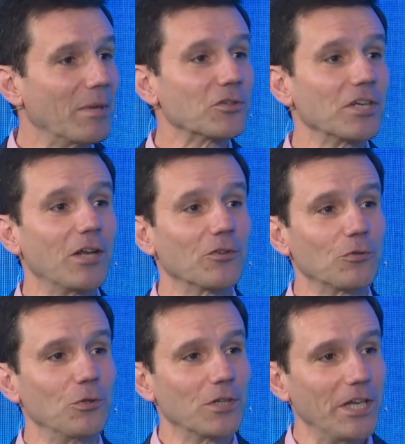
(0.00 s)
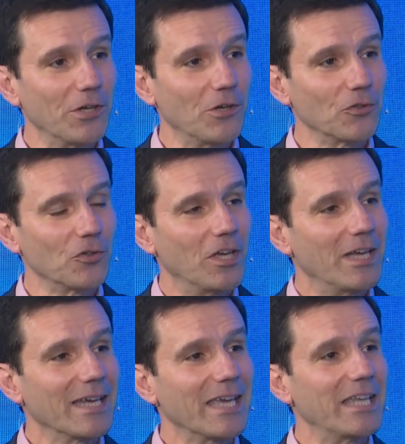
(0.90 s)
La mayoría de los estudios clínicos
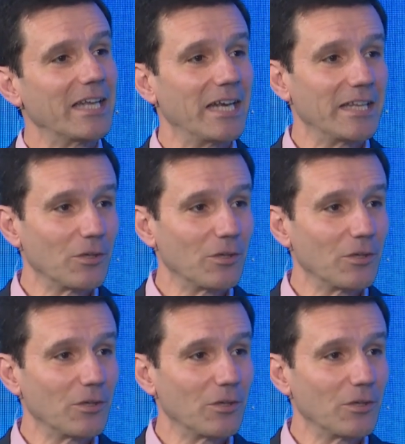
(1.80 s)
quedan en